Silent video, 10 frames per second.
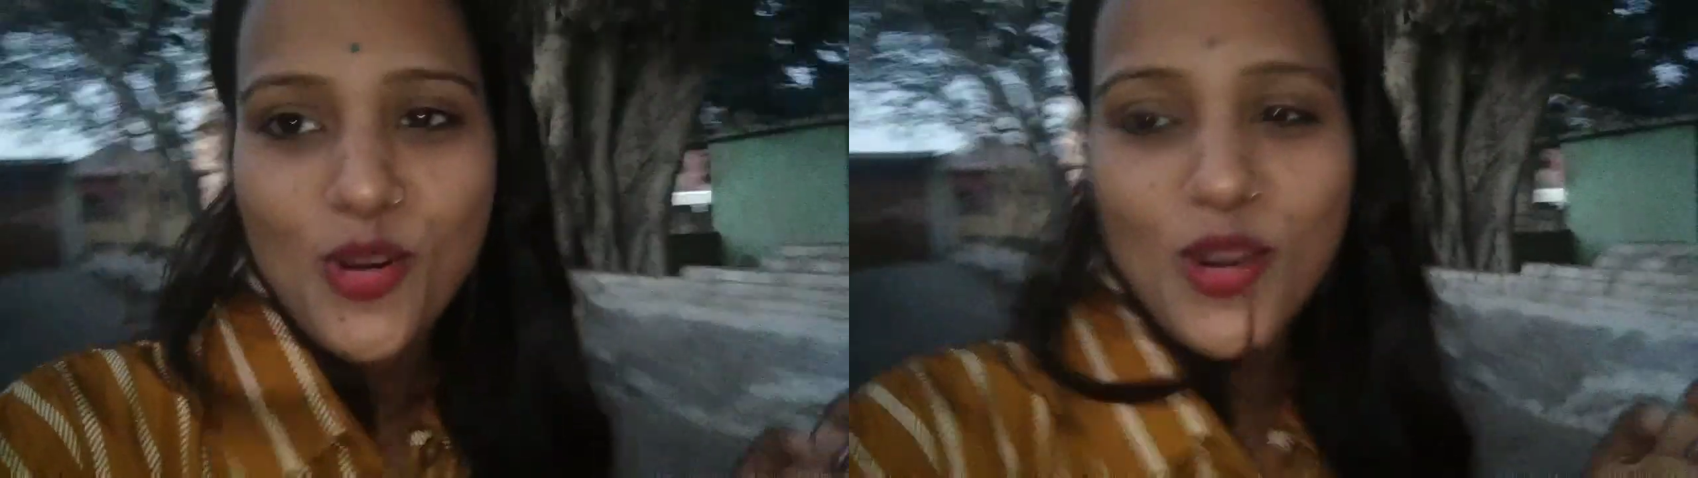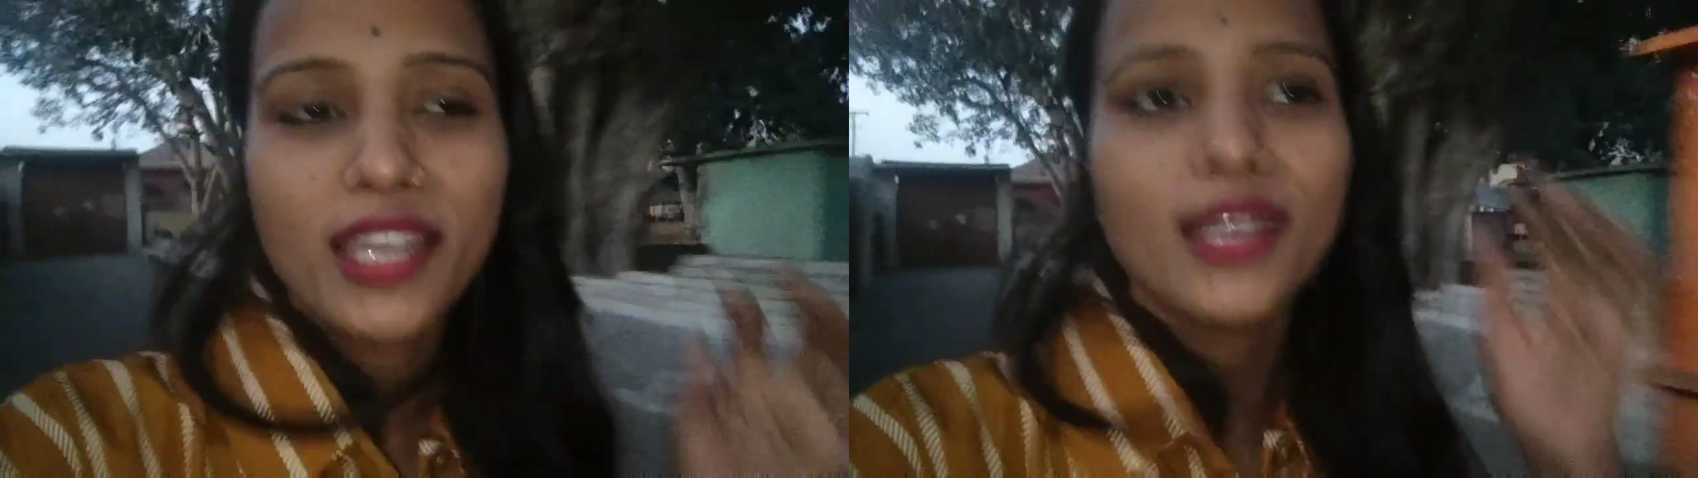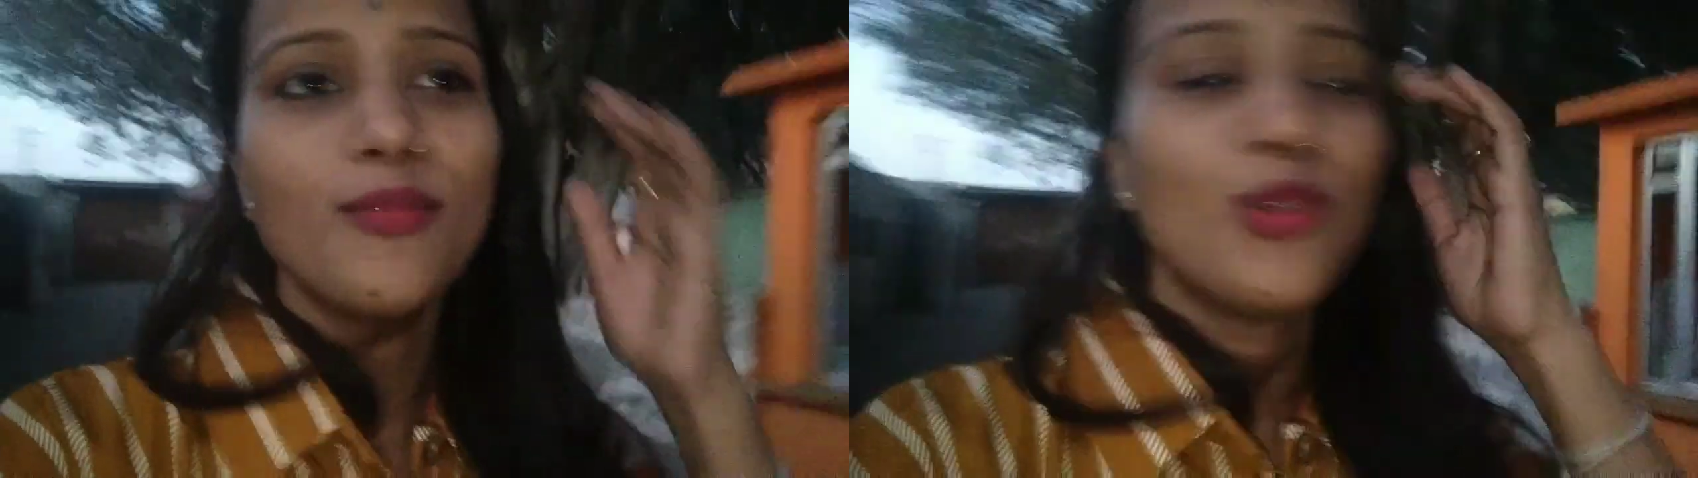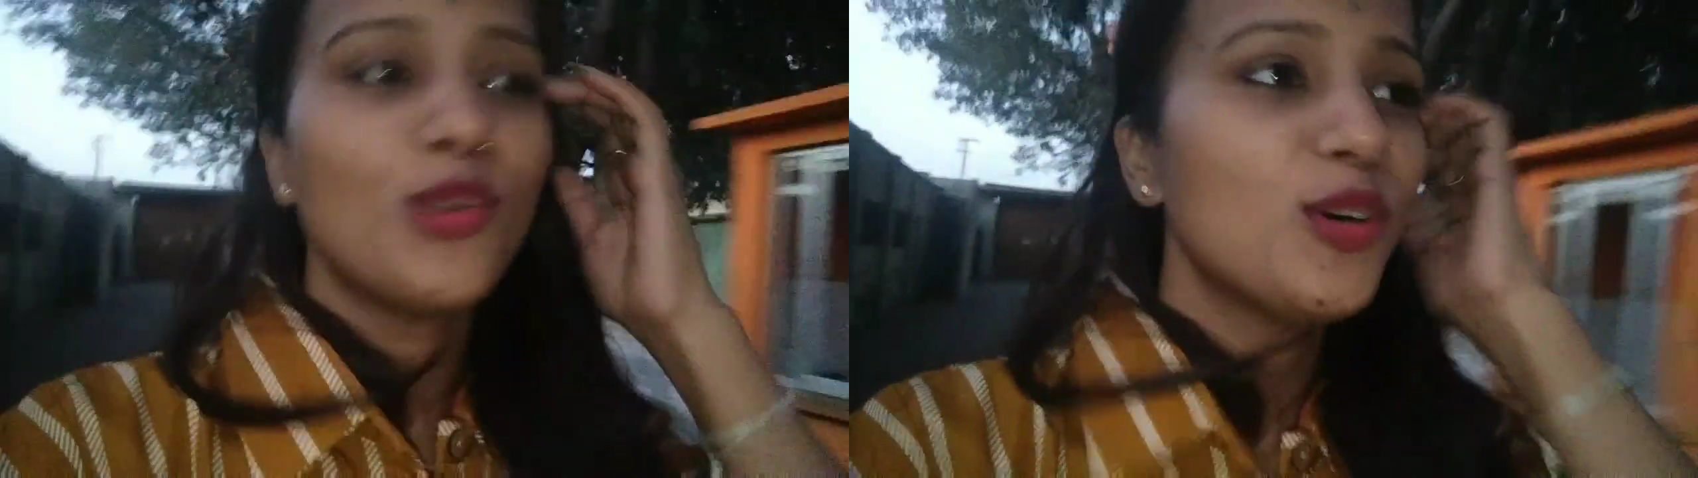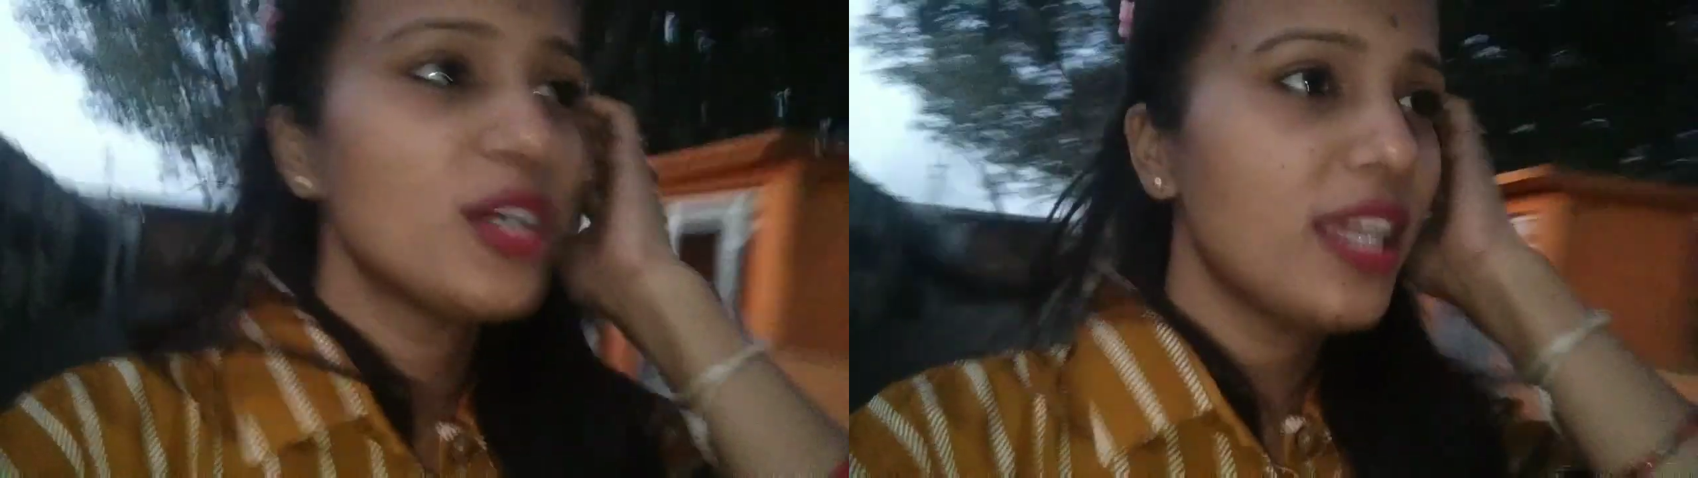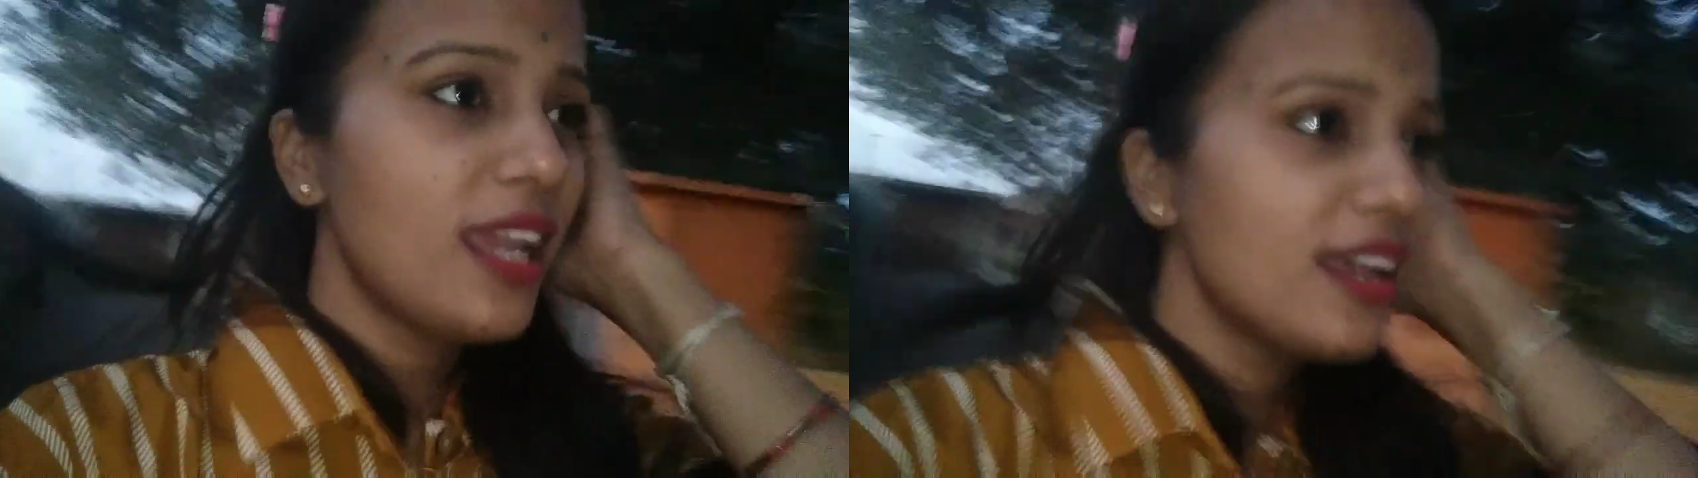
गए हम लोग यहाँ